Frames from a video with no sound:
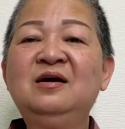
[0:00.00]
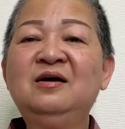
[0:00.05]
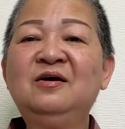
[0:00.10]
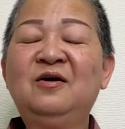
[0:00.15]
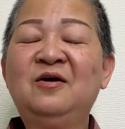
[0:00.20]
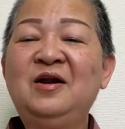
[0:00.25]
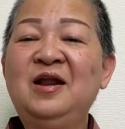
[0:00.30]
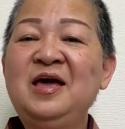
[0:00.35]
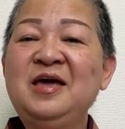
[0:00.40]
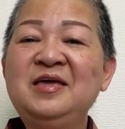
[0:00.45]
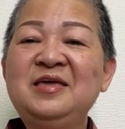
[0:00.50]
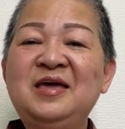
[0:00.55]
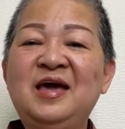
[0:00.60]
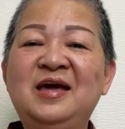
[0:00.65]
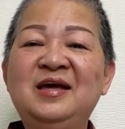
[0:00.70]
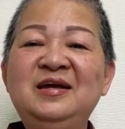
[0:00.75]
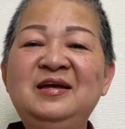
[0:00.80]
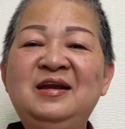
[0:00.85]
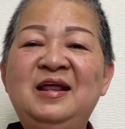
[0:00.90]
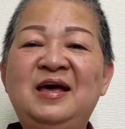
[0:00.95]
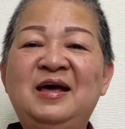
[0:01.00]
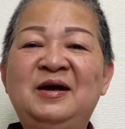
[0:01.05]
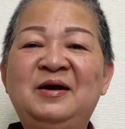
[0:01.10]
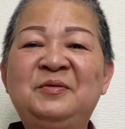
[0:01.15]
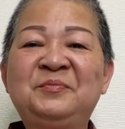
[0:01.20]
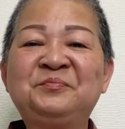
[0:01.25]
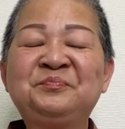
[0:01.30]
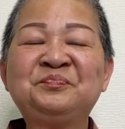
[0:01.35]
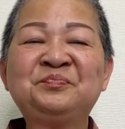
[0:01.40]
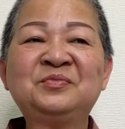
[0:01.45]
rồi ly dị nè
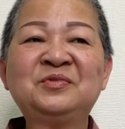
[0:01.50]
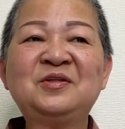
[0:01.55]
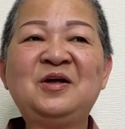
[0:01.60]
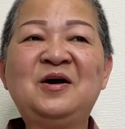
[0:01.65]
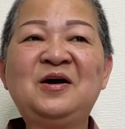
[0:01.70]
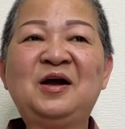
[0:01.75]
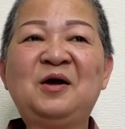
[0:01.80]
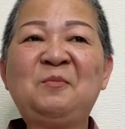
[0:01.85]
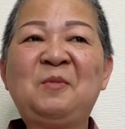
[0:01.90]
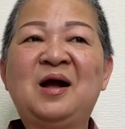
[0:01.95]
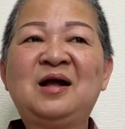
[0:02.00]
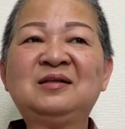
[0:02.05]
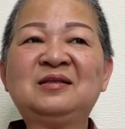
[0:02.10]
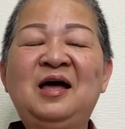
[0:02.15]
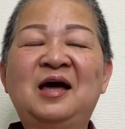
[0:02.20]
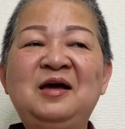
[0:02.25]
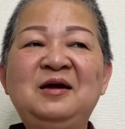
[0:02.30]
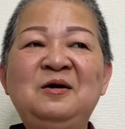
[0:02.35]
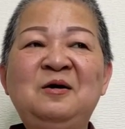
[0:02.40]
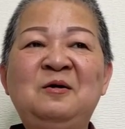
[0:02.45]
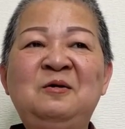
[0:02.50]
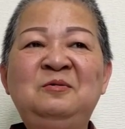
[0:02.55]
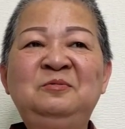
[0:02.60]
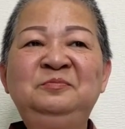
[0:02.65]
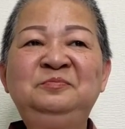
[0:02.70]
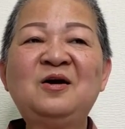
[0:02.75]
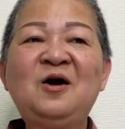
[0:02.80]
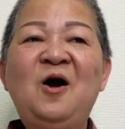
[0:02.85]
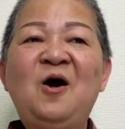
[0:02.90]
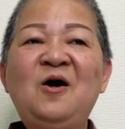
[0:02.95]
đó các bạn thấy
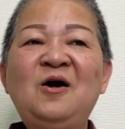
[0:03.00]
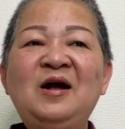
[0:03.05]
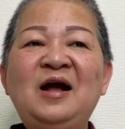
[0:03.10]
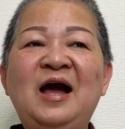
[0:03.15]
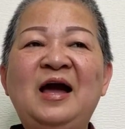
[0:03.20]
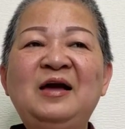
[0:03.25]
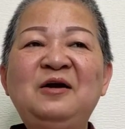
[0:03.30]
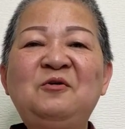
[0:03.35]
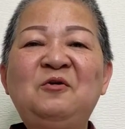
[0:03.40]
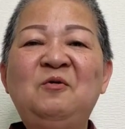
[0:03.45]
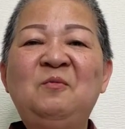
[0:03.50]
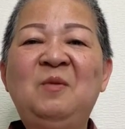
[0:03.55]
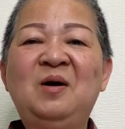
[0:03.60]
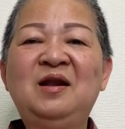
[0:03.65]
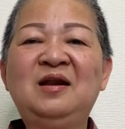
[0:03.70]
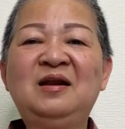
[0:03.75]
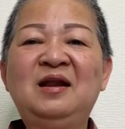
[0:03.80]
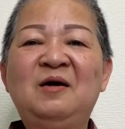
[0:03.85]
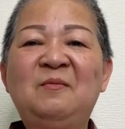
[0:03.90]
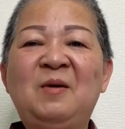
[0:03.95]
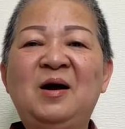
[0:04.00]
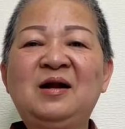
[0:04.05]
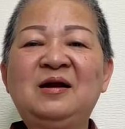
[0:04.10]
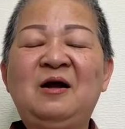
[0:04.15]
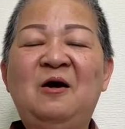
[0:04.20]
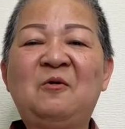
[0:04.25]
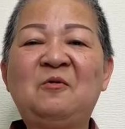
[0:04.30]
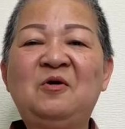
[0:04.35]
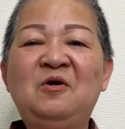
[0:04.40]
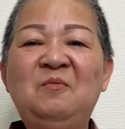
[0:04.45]
không con cái của mình là bắt
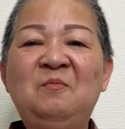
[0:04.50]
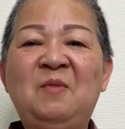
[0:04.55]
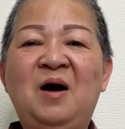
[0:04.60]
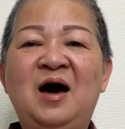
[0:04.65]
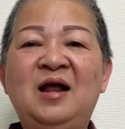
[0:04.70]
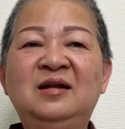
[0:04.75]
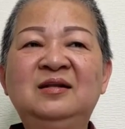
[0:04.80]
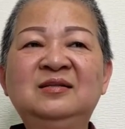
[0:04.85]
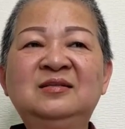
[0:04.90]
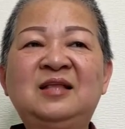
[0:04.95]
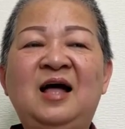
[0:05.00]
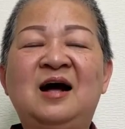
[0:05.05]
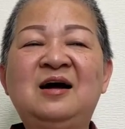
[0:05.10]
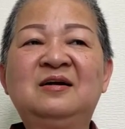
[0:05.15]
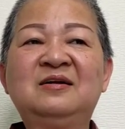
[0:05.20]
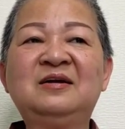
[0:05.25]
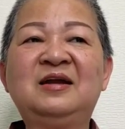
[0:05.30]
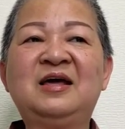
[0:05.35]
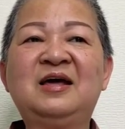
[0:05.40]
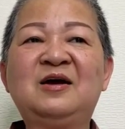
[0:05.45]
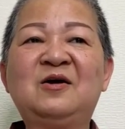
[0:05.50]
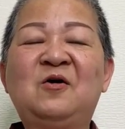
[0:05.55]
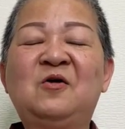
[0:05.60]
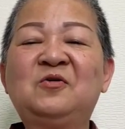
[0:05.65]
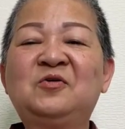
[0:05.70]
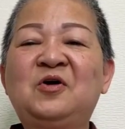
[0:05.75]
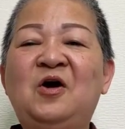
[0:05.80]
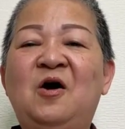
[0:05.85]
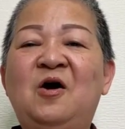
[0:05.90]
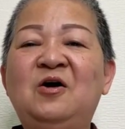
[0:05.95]
đầu nó bệnh tật nè
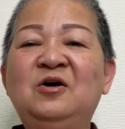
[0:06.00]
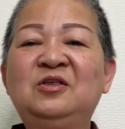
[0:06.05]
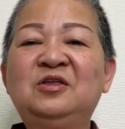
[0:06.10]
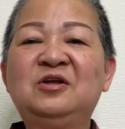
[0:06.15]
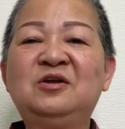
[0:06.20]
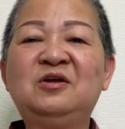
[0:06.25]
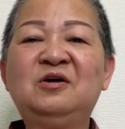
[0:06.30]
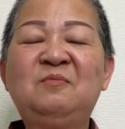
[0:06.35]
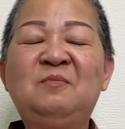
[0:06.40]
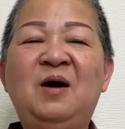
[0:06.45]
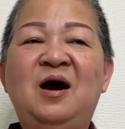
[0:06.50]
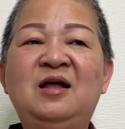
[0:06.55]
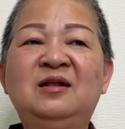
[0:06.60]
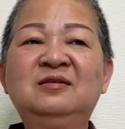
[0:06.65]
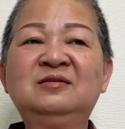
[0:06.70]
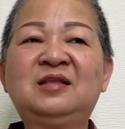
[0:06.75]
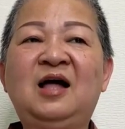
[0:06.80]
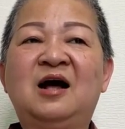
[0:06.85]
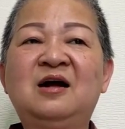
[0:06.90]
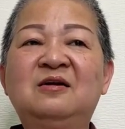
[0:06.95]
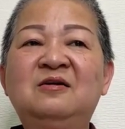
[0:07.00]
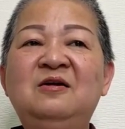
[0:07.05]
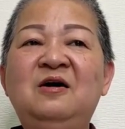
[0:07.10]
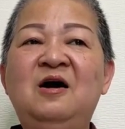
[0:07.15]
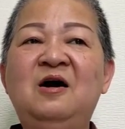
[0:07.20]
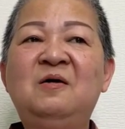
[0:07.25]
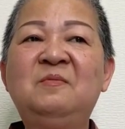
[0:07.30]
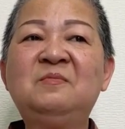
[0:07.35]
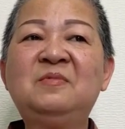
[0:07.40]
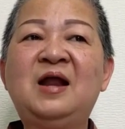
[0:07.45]
còn nhỏ thì nó bệnh tật nó
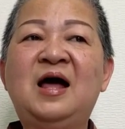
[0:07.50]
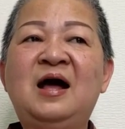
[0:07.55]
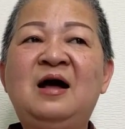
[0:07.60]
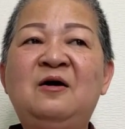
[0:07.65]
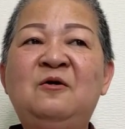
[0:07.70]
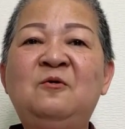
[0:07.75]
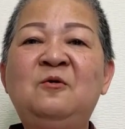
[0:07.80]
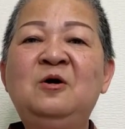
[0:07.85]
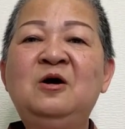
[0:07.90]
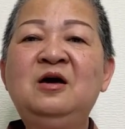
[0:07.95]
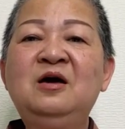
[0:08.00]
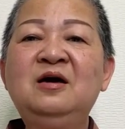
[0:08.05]
ốm đau